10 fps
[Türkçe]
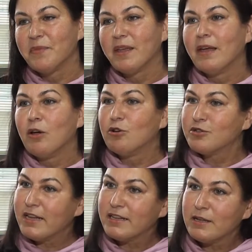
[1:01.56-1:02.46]
Evet.
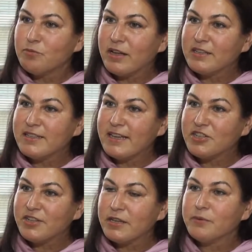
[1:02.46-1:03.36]
Özellikle bu adı
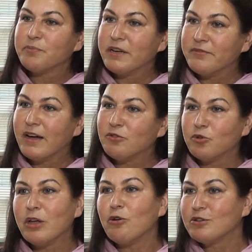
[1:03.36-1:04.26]
seçtik,
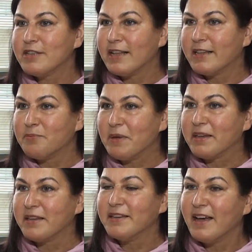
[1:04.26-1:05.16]
privado da özel demek.
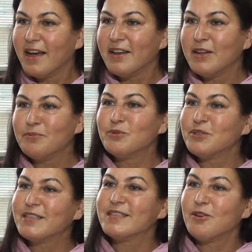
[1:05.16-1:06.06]
Evet. Yani bu
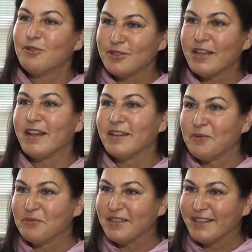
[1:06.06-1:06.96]
size özel
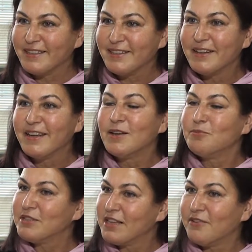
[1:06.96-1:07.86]
anlamındadır.
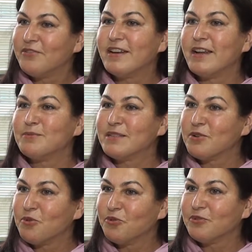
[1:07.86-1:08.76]

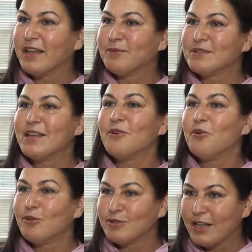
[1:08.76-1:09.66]
Misafirlerimize, konuklarımıza
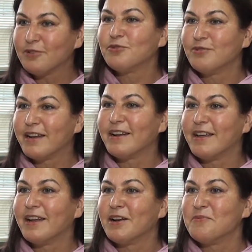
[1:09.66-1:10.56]
özel turlar
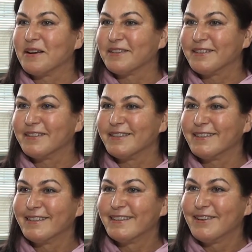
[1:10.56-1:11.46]
ayarlamaktır.
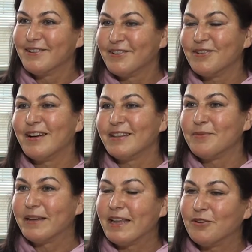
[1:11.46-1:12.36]
Evet. O
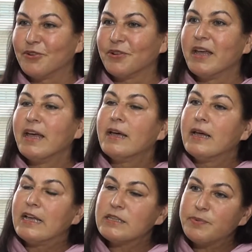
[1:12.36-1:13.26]
anlama geliyor.
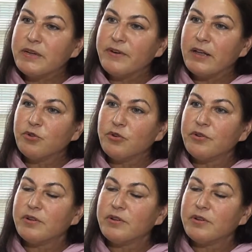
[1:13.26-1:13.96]
Es privado